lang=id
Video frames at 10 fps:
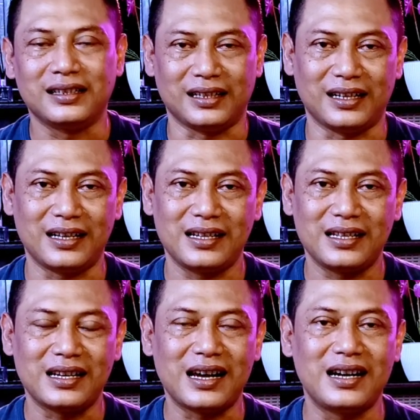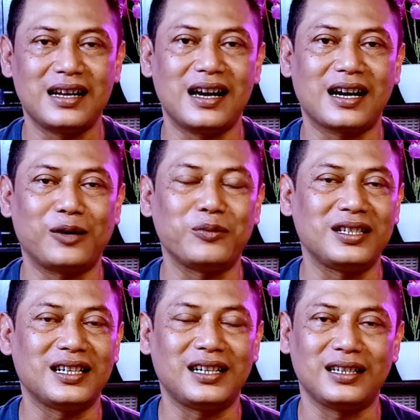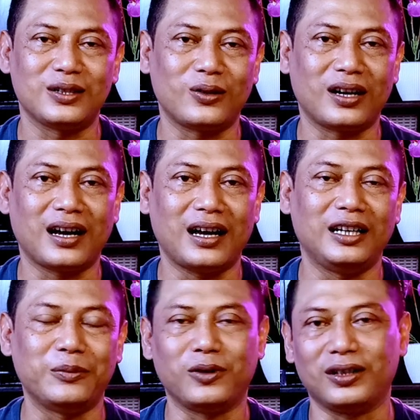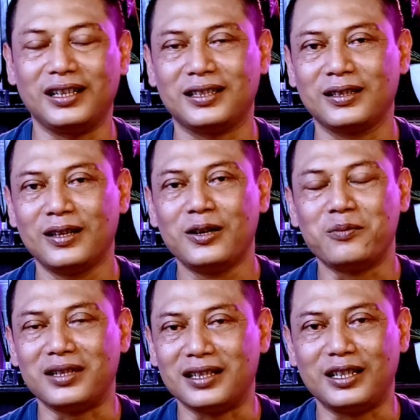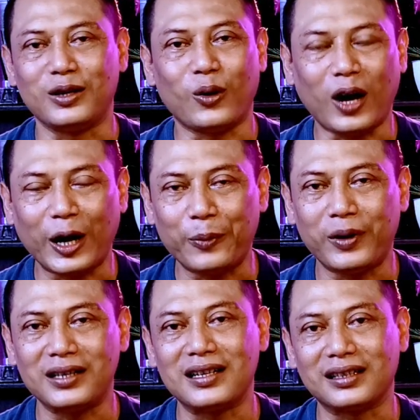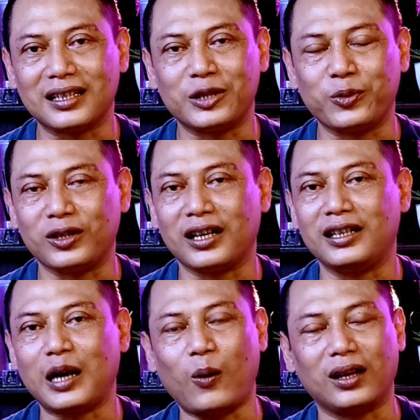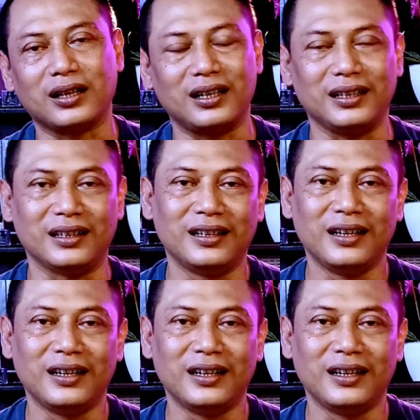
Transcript: ya Anda akan menjadi seorang ahli hipnotis menjadi orang hebat yang saya sebutkan di awal tadi